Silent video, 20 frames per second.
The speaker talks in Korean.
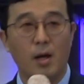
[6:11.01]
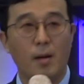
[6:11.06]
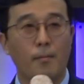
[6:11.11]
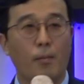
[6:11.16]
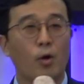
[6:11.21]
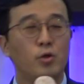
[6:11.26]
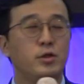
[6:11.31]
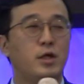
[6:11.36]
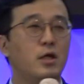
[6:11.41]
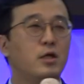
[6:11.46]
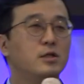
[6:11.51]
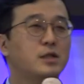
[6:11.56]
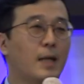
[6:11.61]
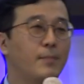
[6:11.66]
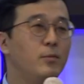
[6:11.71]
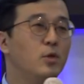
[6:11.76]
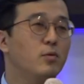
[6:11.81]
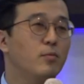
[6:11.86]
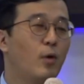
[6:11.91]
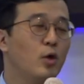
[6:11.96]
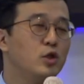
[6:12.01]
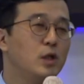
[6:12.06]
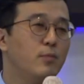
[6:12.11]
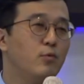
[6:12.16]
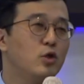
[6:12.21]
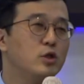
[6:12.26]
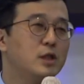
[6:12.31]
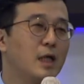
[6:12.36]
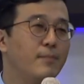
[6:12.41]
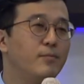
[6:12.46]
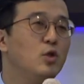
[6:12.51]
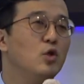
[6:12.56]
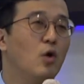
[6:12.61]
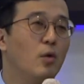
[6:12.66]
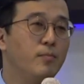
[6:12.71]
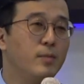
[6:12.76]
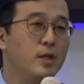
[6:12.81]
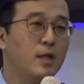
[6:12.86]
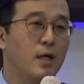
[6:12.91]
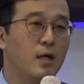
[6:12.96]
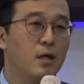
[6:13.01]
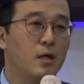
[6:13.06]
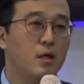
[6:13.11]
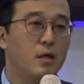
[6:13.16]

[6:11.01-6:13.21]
번제를 잡는 번제물을 잡는 겁니다.